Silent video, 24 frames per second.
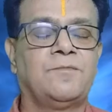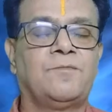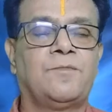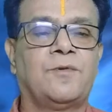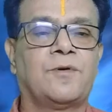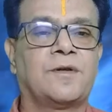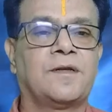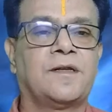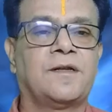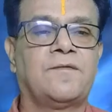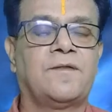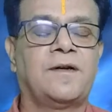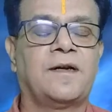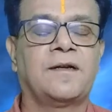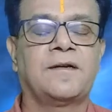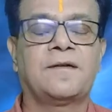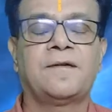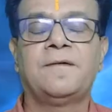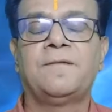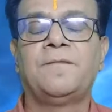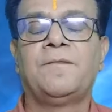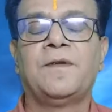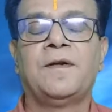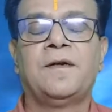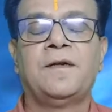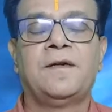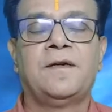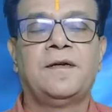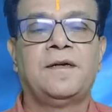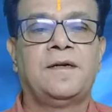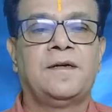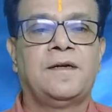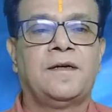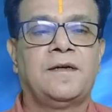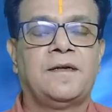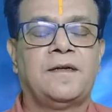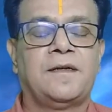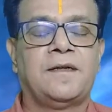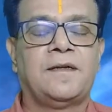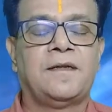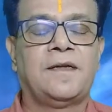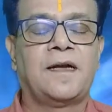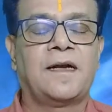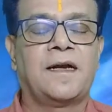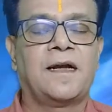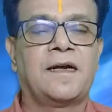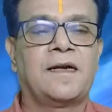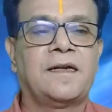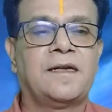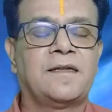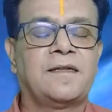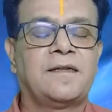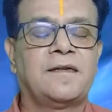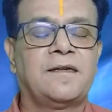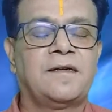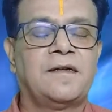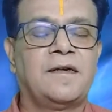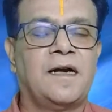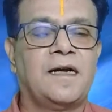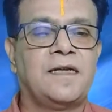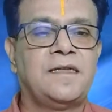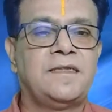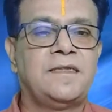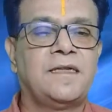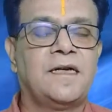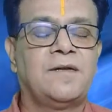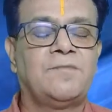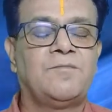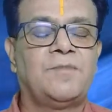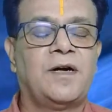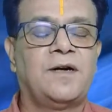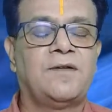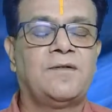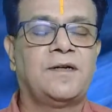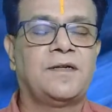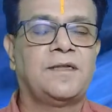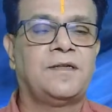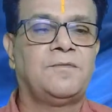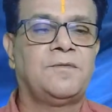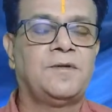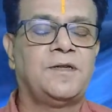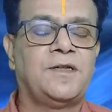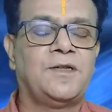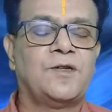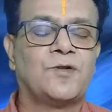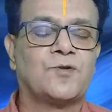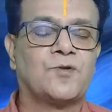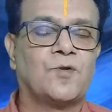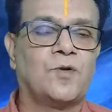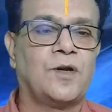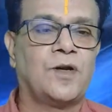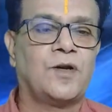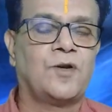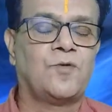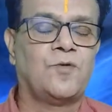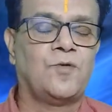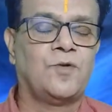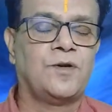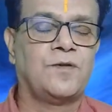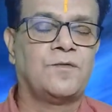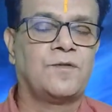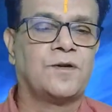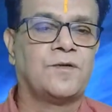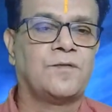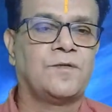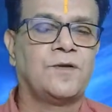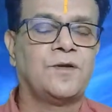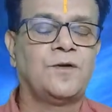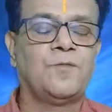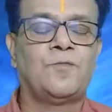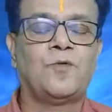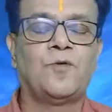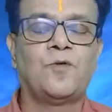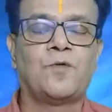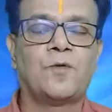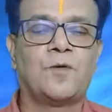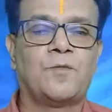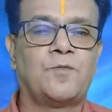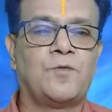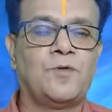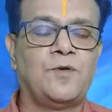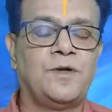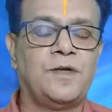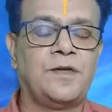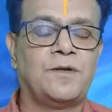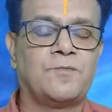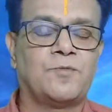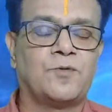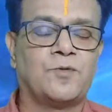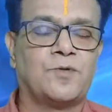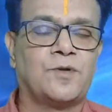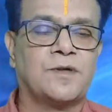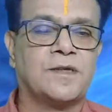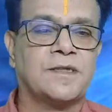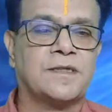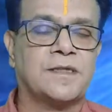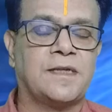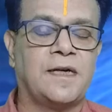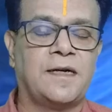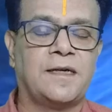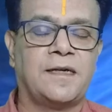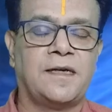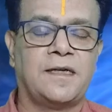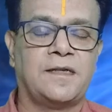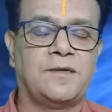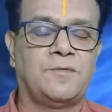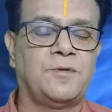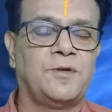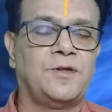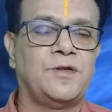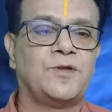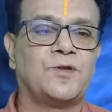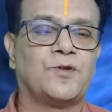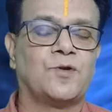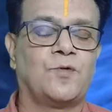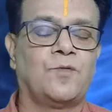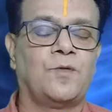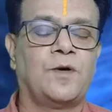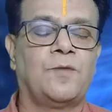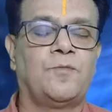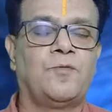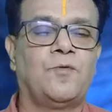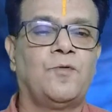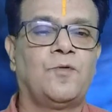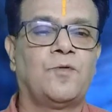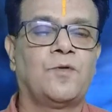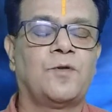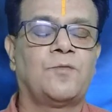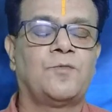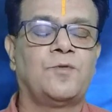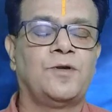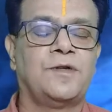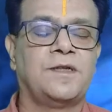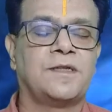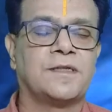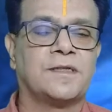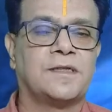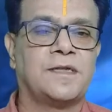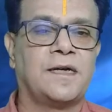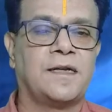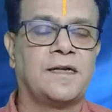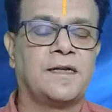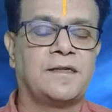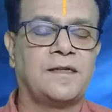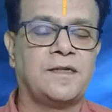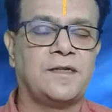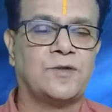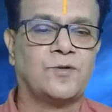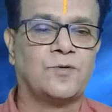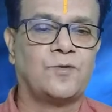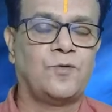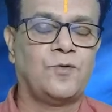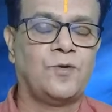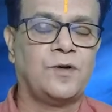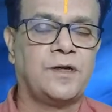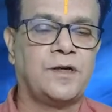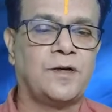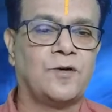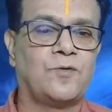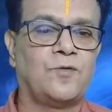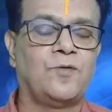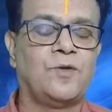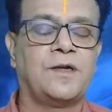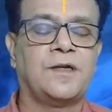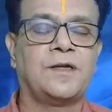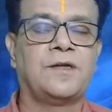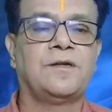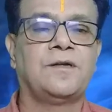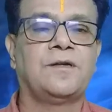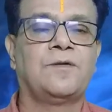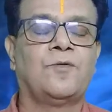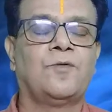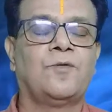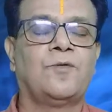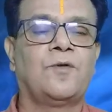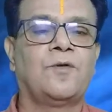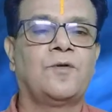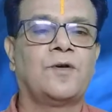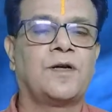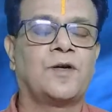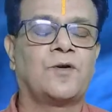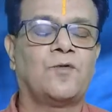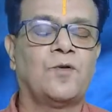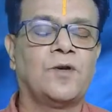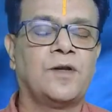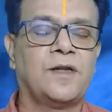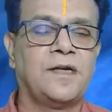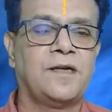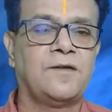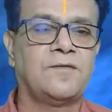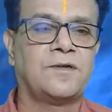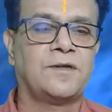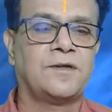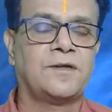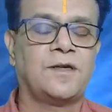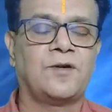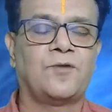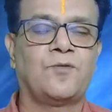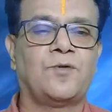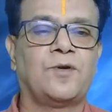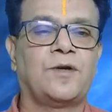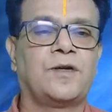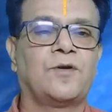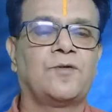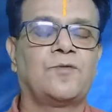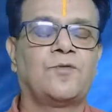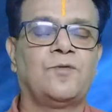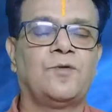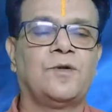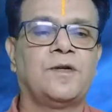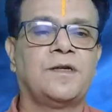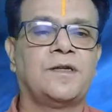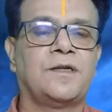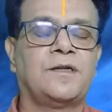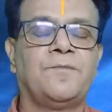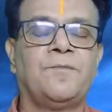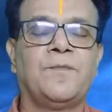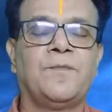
பிறந்தவாளுக்கு இந்த லக்னத்துக்கு அஞ்சாம் பாவாதிபதினு சொல்லக்கூடியவர் வந்து பூர்வ புண்ணிய புத்திர ஸ்தானாதிபதினு சொல்லுவார் பூர்வ புண்ணிய ஸ்தானத்தை குறிக்கக்கூடியது உங்களுடைய குலதெய்வத்தை குறிக்கக்கூடியது